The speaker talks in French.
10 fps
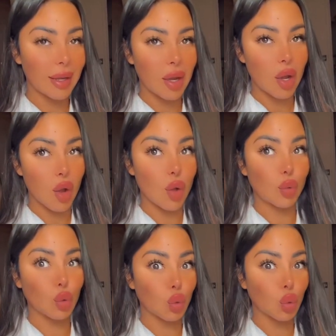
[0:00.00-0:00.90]
Euh, donc,
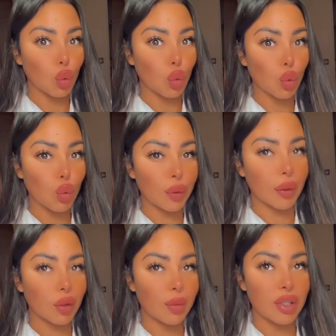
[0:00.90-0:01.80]
je suis trop contente.
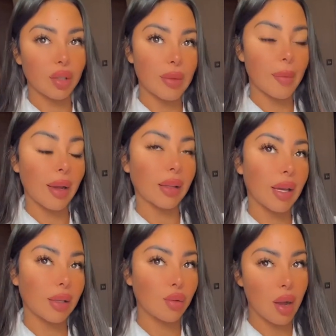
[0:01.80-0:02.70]
Comme j'ai dormi à Paris hier
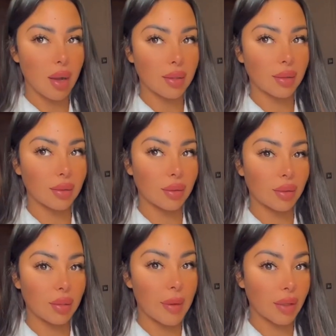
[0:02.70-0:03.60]
soir,
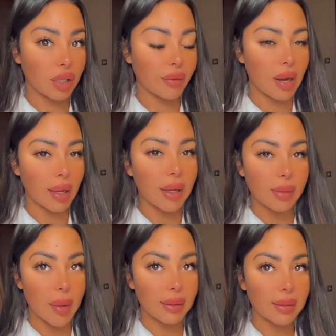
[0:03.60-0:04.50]
ce matin, j'ai fait la grasse
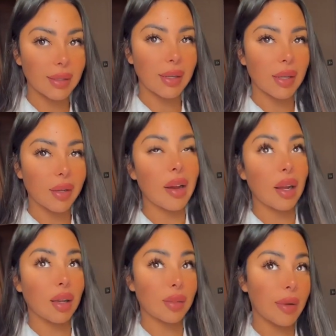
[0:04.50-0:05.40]
mat. Enfin, la
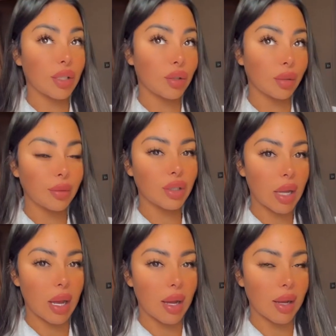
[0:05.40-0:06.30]
grasse mat, j'ai dormi
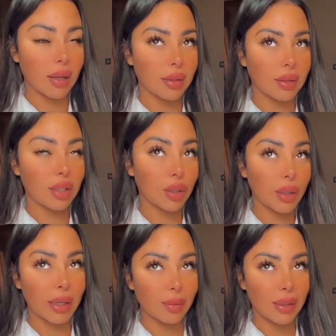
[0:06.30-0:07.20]
jusqu'à
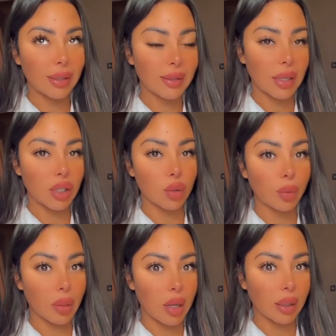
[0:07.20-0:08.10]
10h30. Ça y est, j'ai
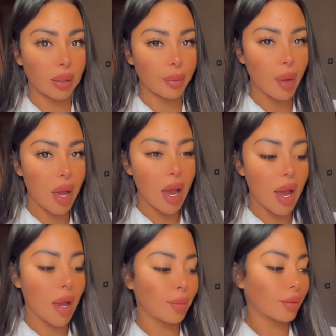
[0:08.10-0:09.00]
repris un rythme,
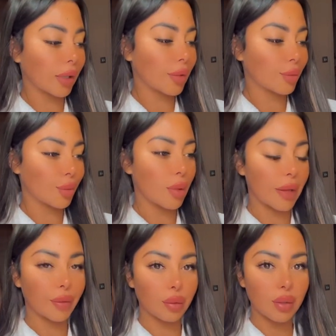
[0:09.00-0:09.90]
un bon rythme, je me lève
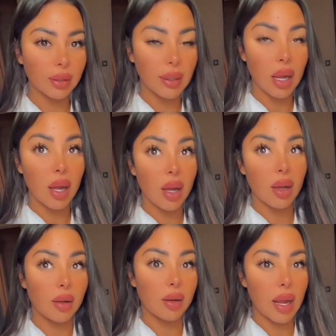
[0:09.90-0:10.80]
tôt.
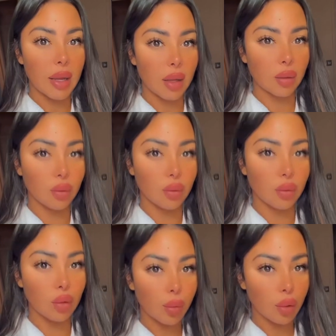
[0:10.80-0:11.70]
là, il y a un
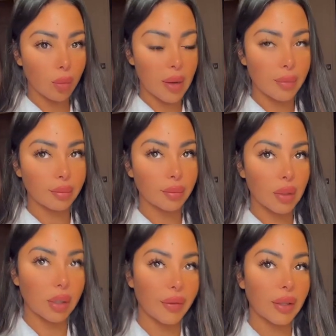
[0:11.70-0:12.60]
gros problème.
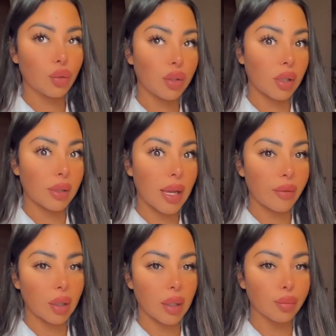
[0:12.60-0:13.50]
En fait, je suis censée avoir
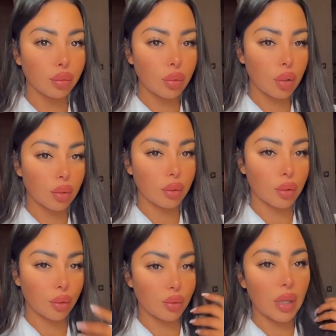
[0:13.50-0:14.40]
des boucles
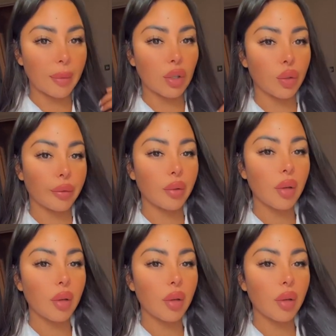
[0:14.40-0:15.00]
aujourd'hui à mes cheveux.